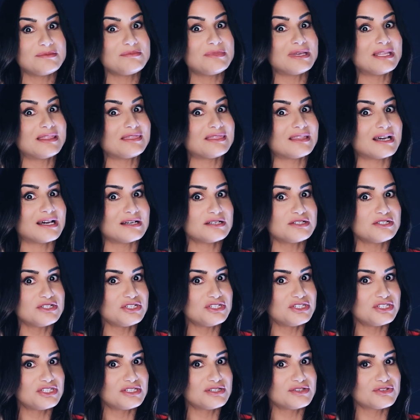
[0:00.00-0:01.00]
na
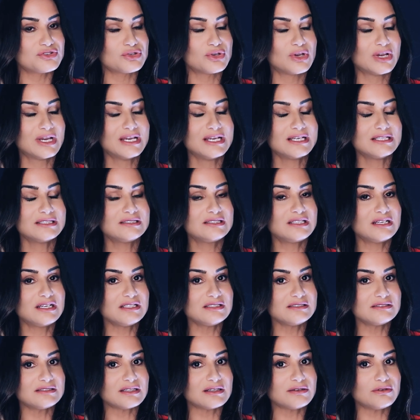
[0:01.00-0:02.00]
metade disso.
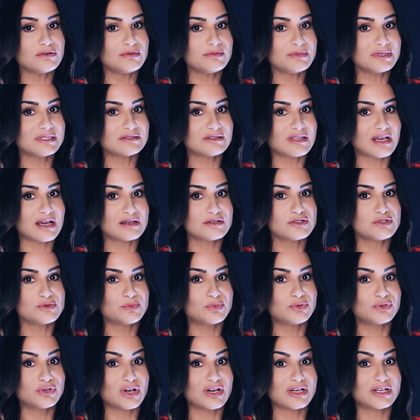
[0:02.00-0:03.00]
30 comentários
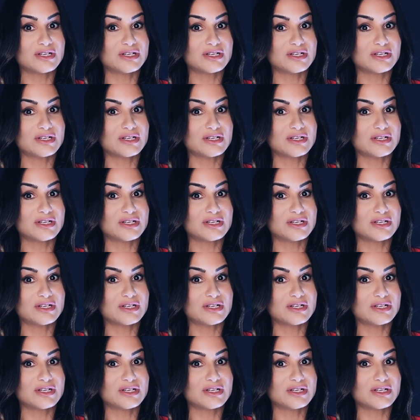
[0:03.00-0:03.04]
por